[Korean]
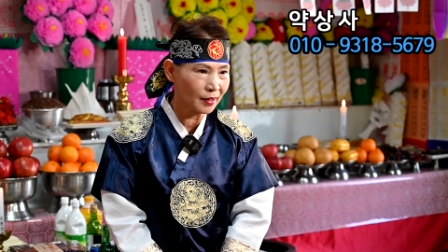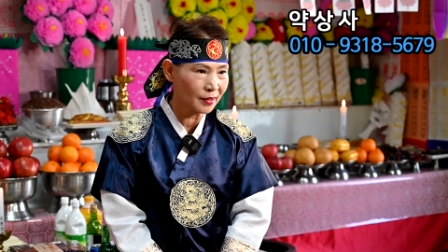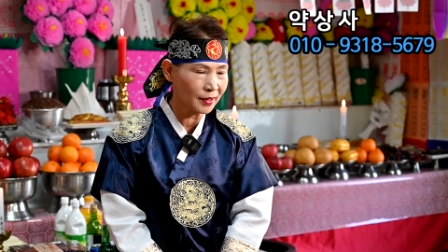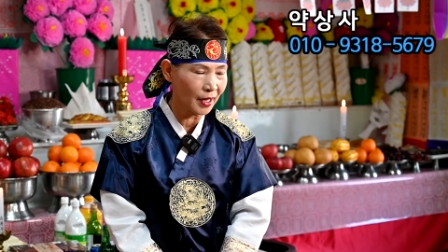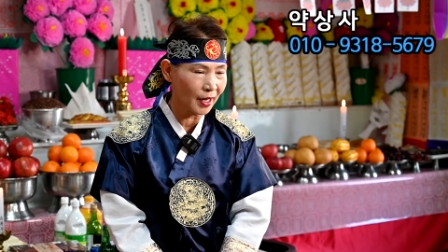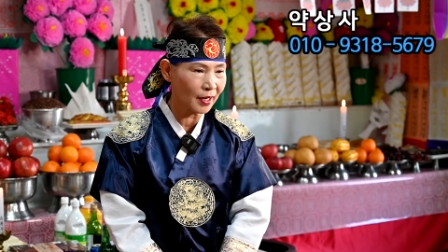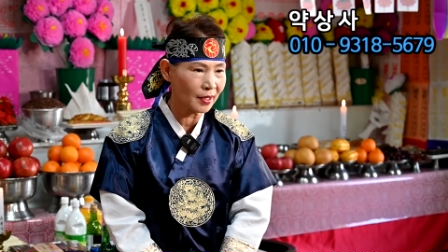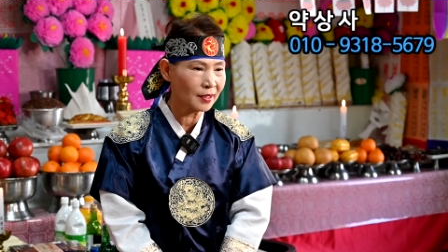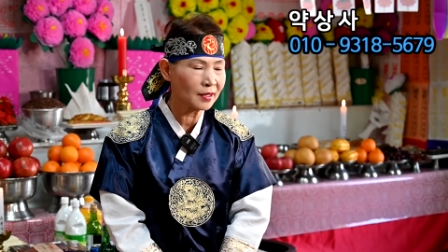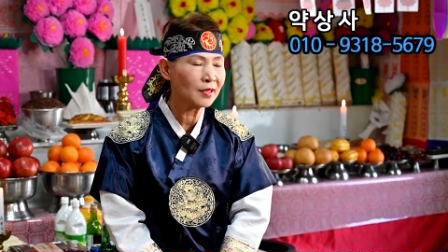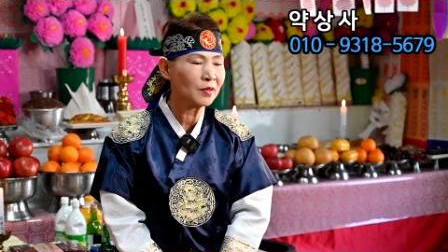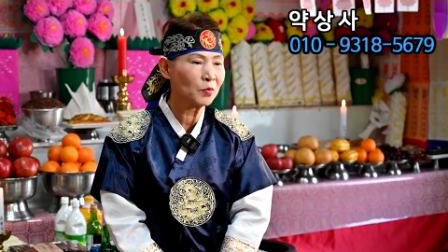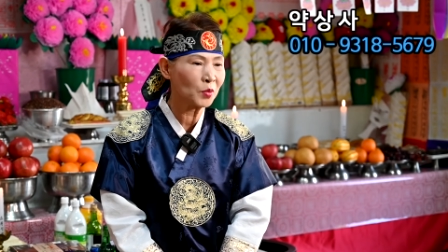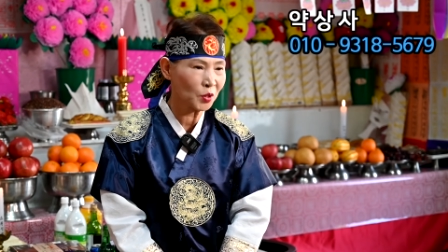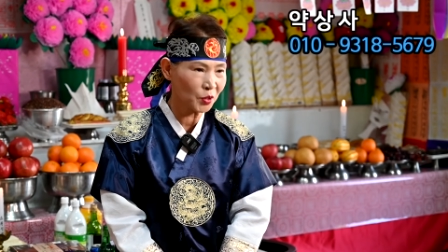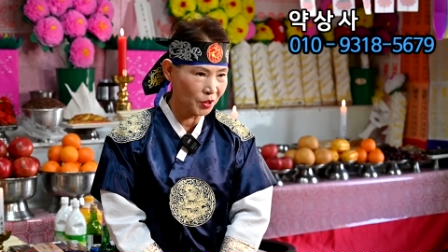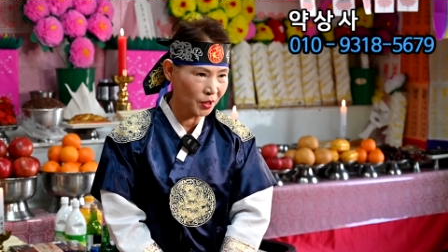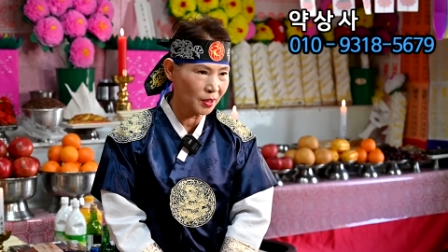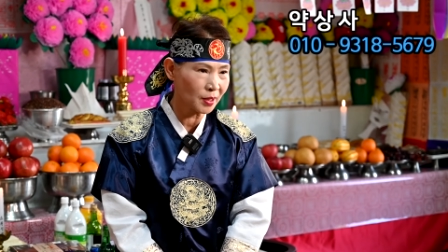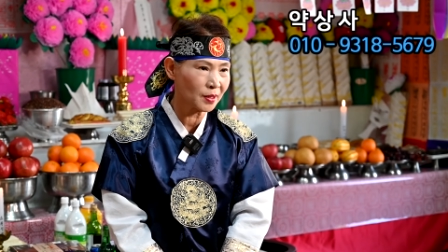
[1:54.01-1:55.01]
네, 그런
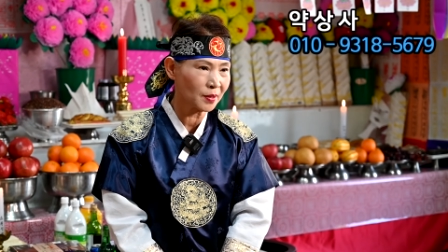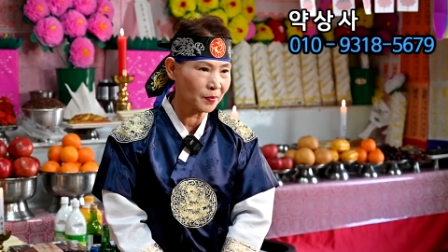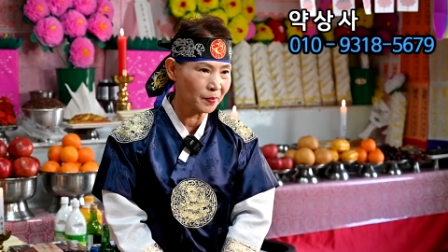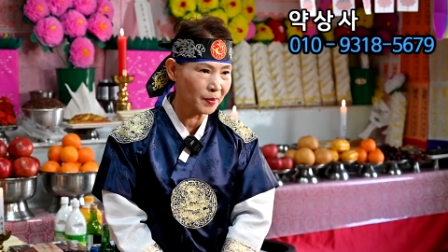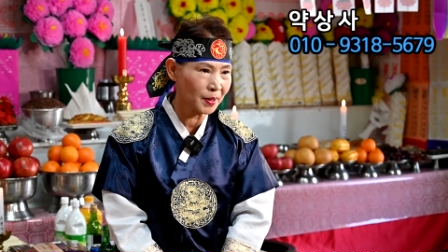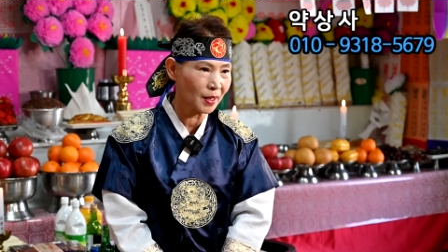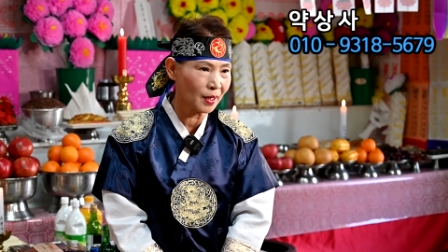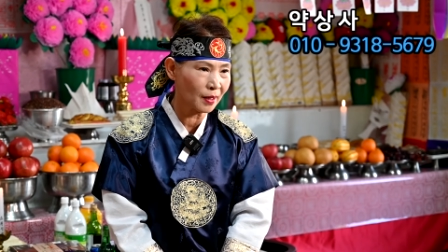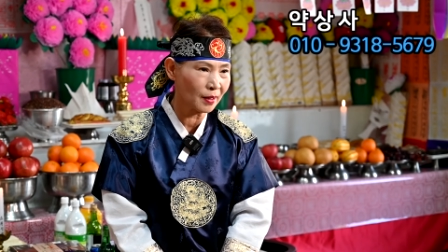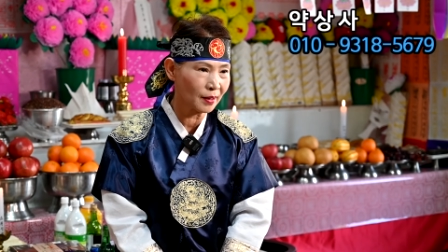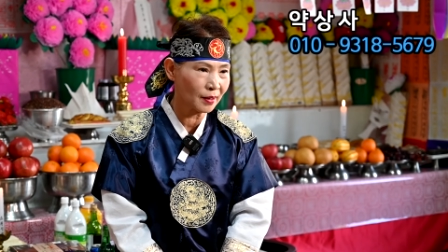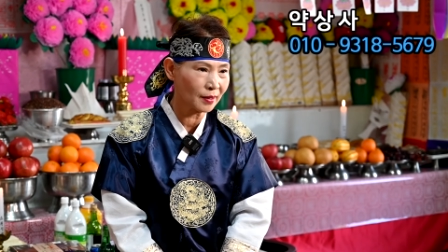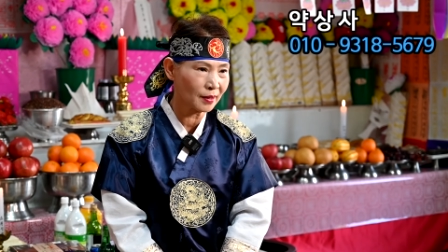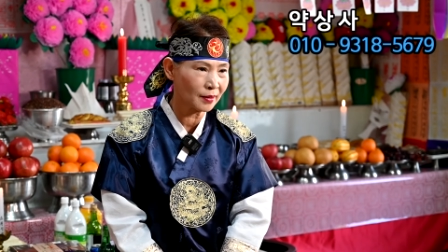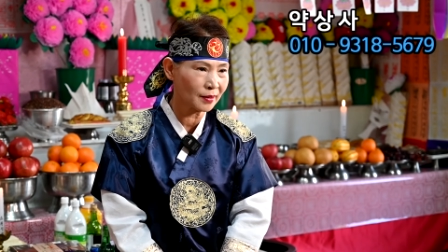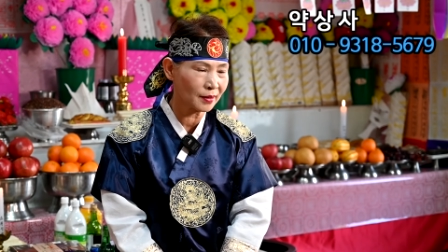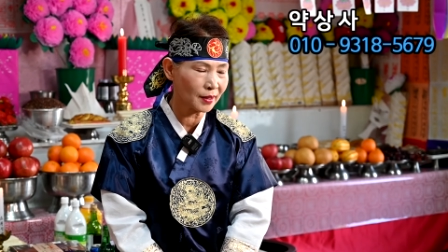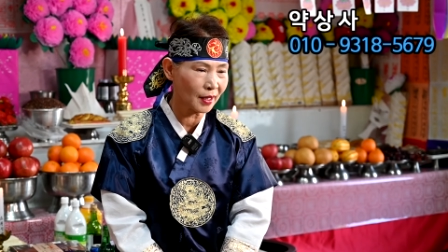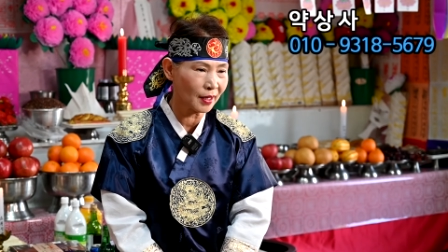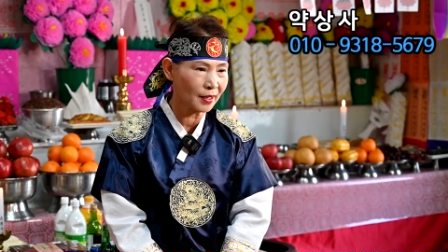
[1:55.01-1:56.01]
목적이 있습니다.
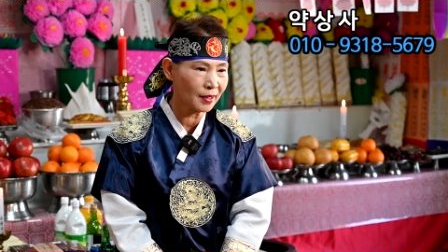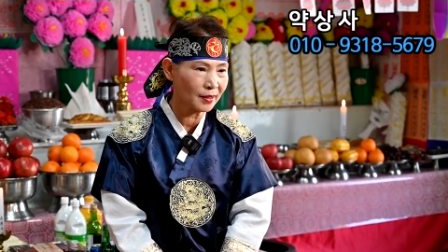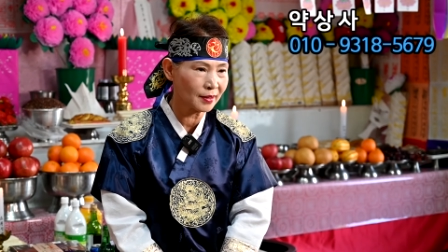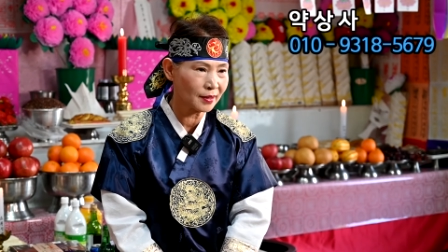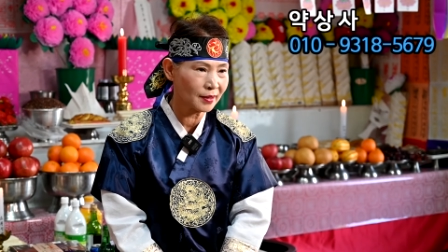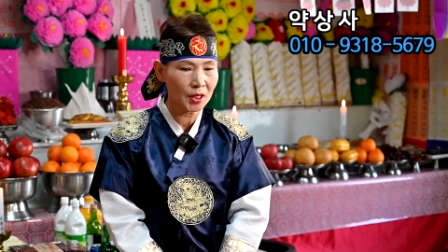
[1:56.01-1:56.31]
네.